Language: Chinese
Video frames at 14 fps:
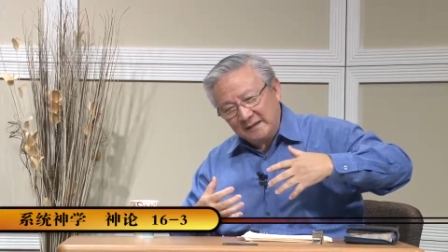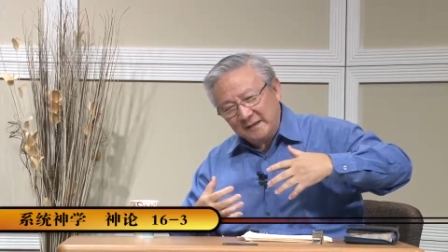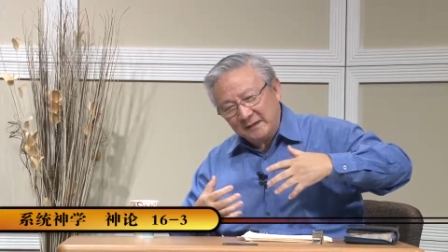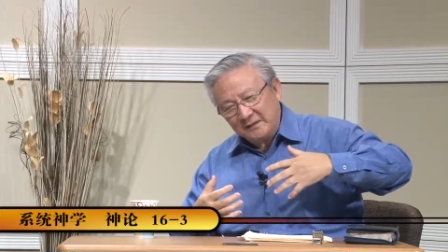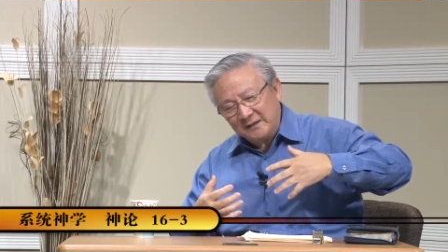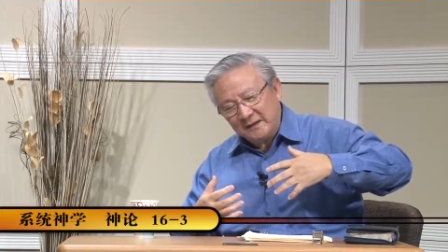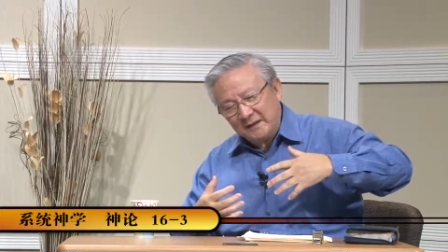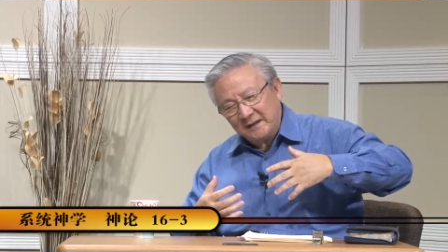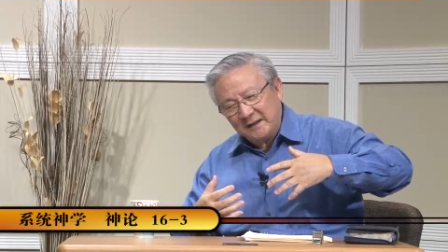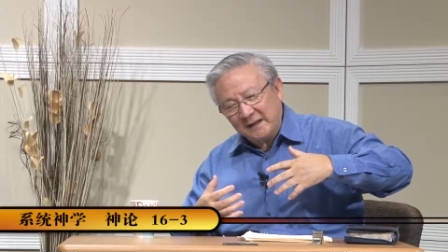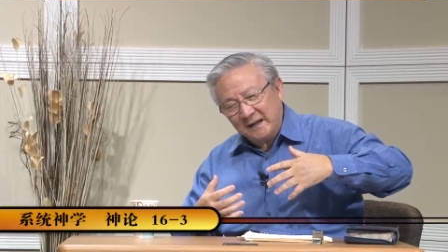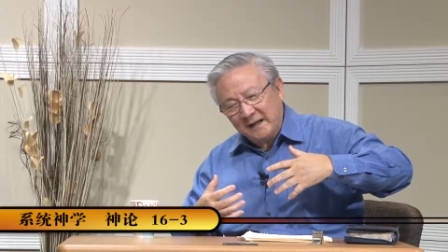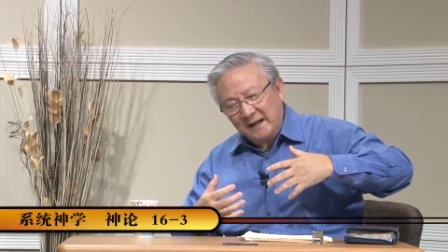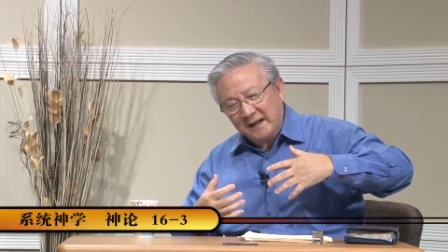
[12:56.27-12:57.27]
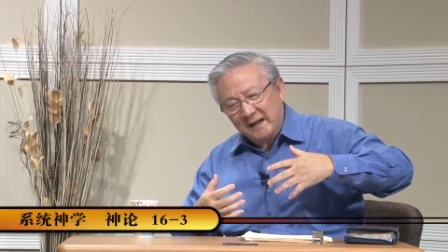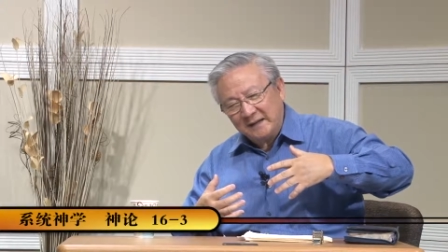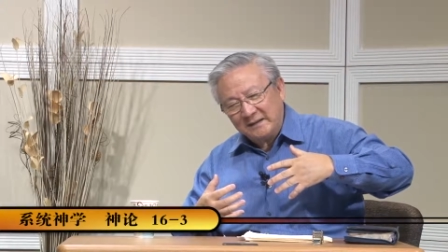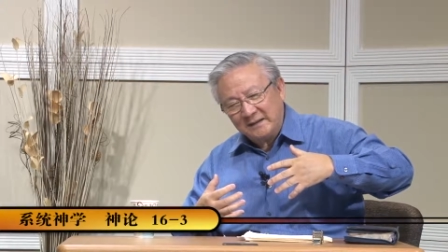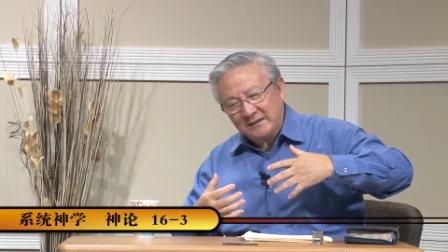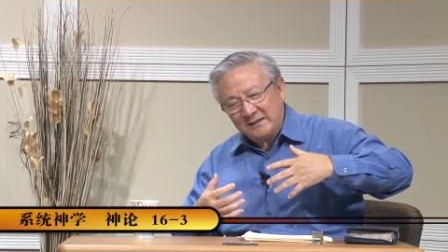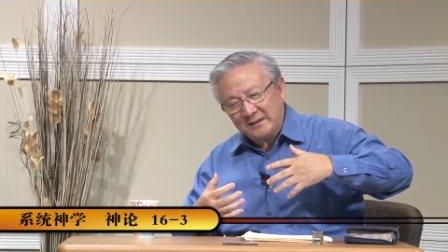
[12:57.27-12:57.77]
到这个啊，
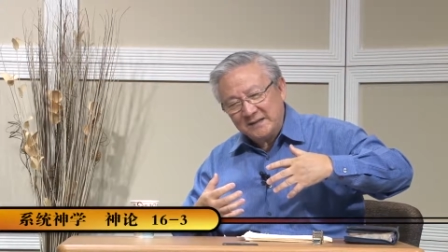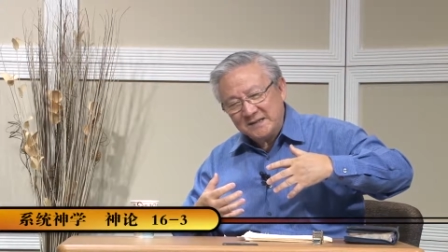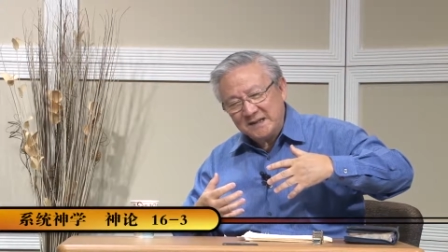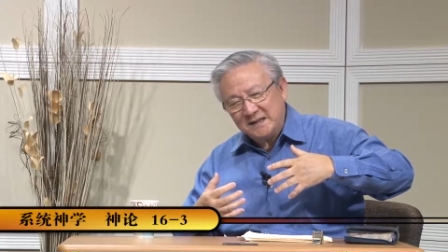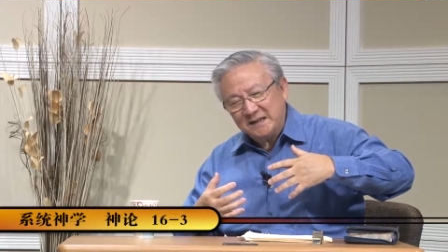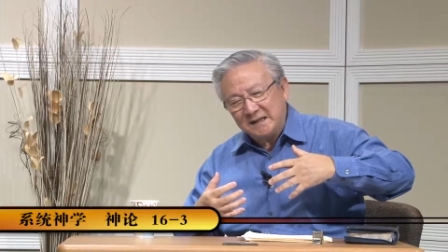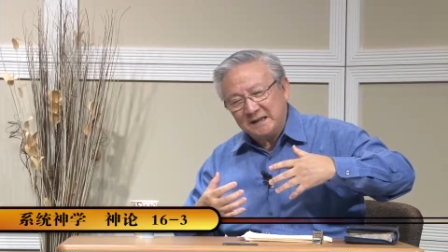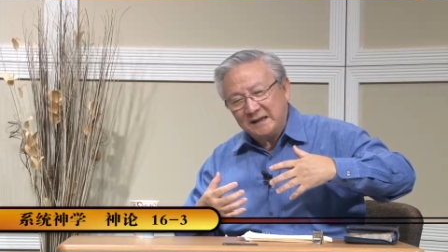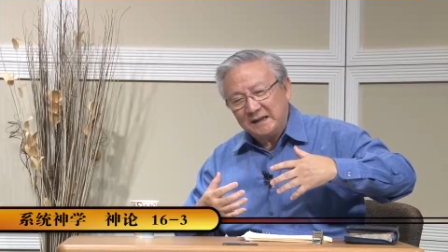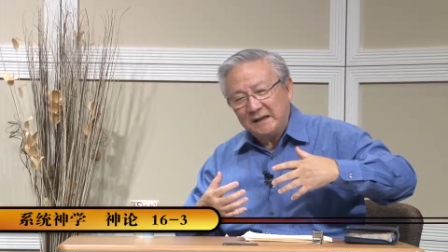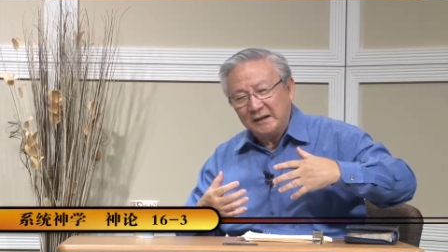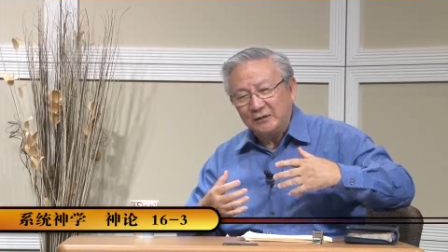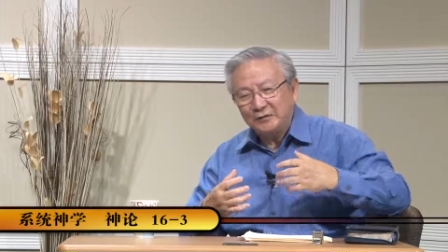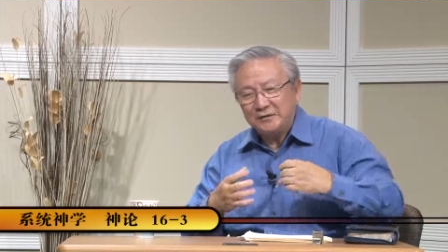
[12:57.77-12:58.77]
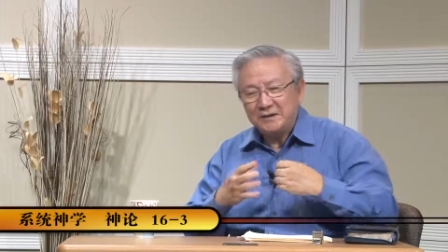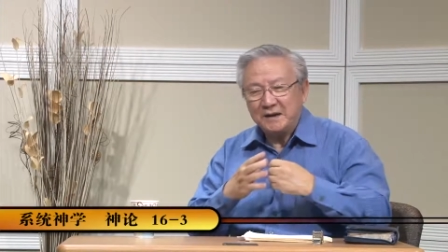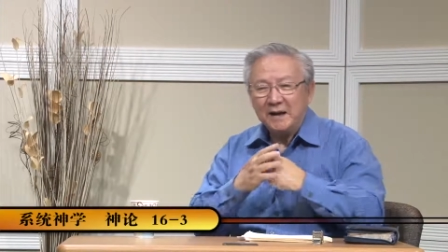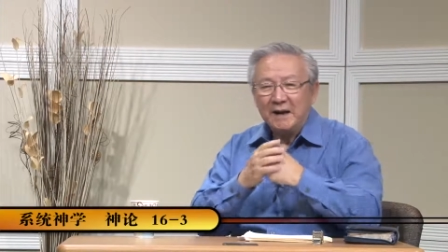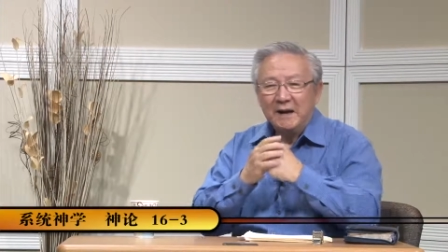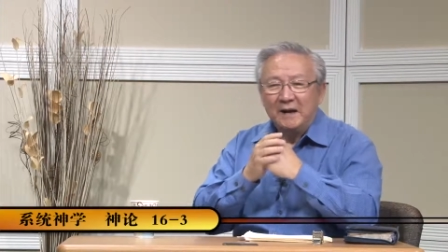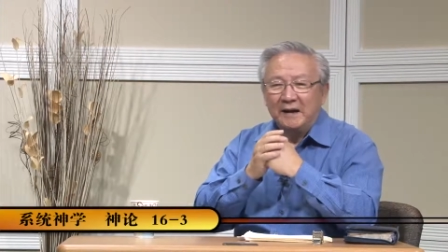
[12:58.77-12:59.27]
这个、这个星体等等东西，
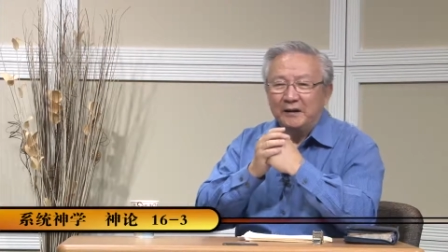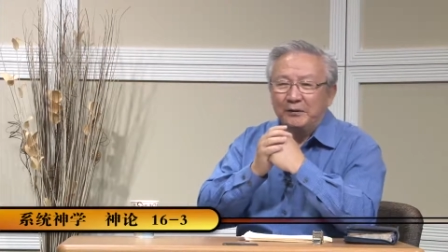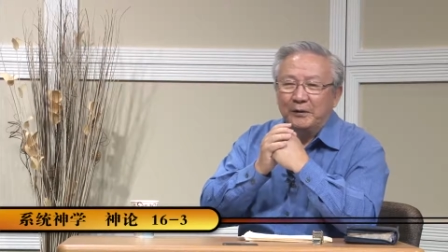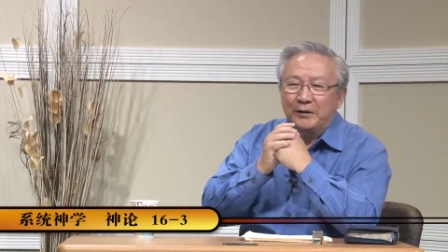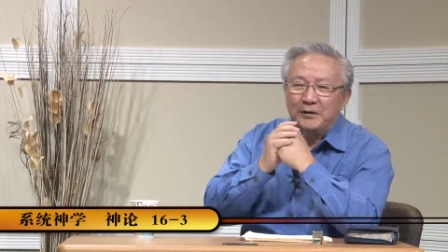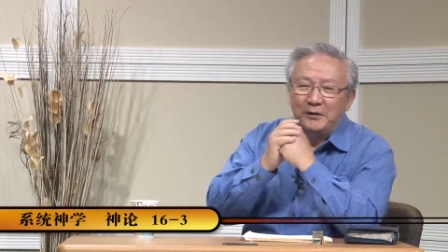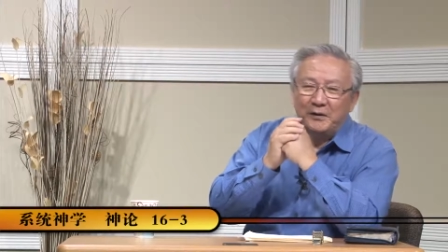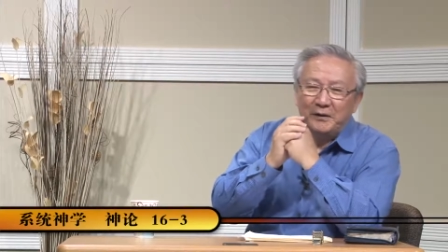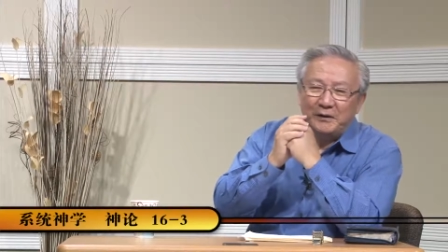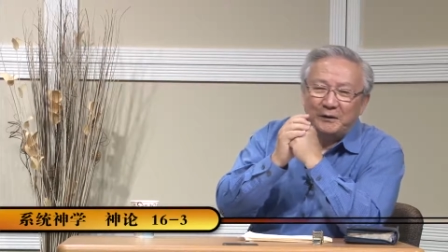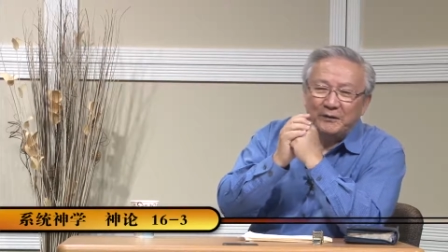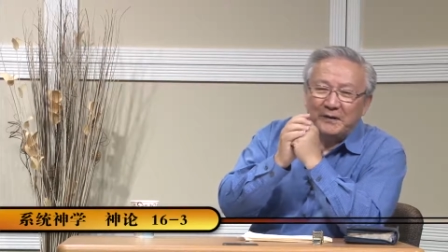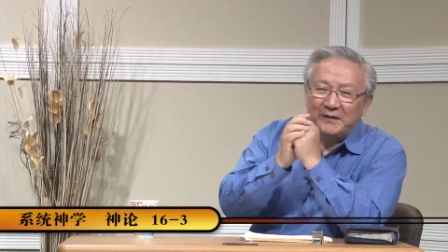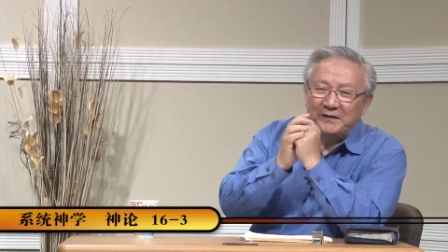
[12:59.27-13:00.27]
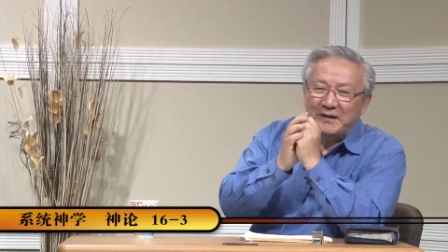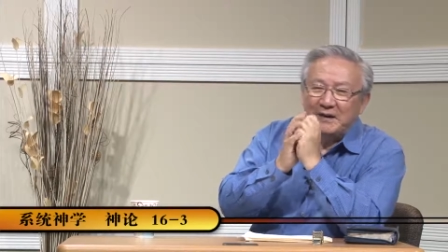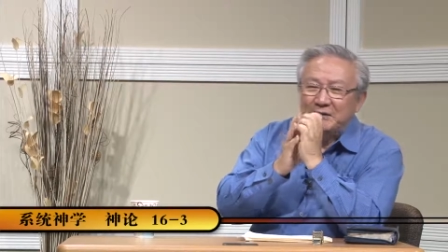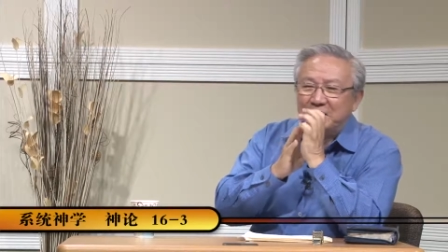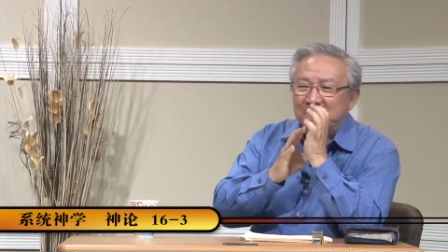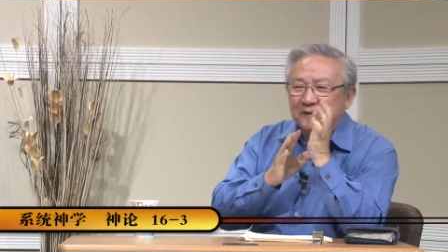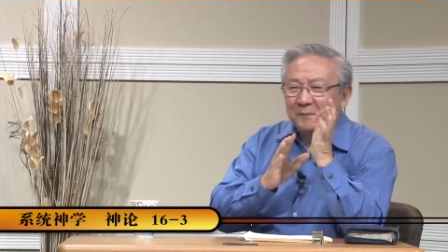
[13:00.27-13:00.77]
很多人用很多方式要
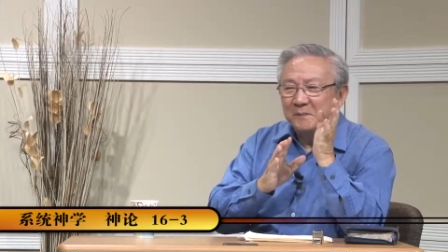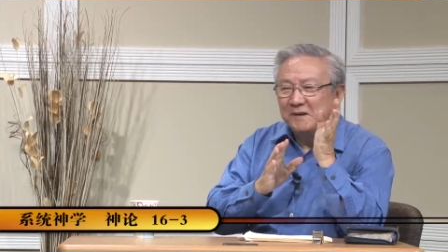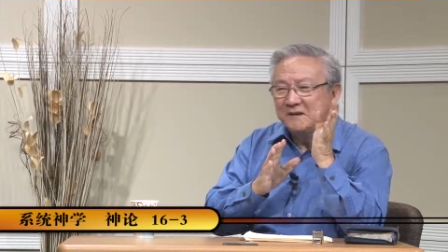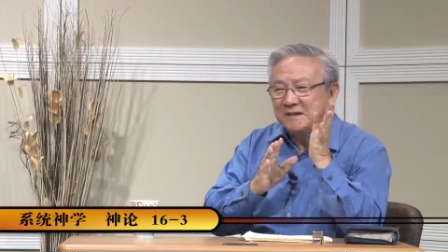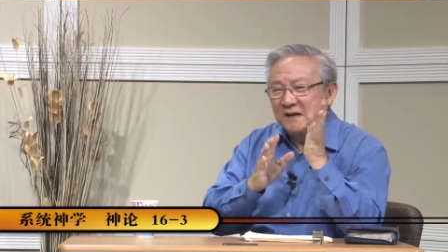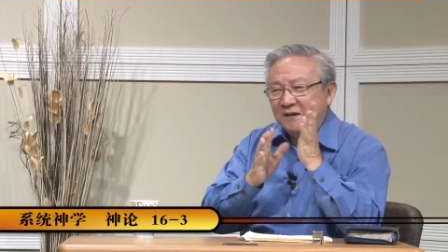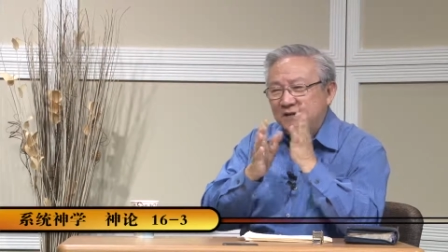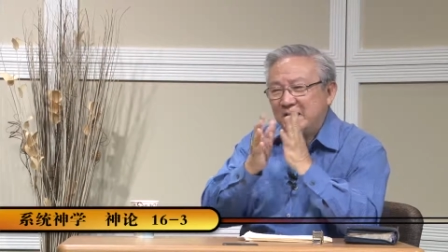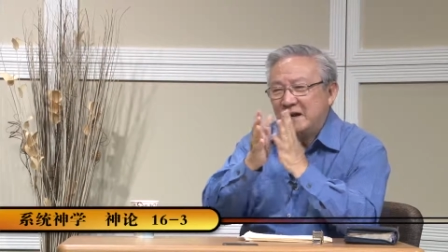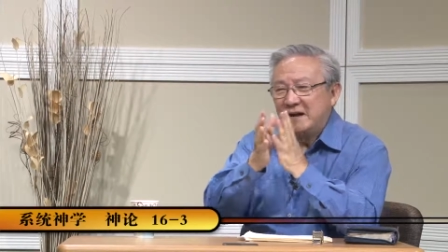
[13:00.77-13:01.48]
去怎么解，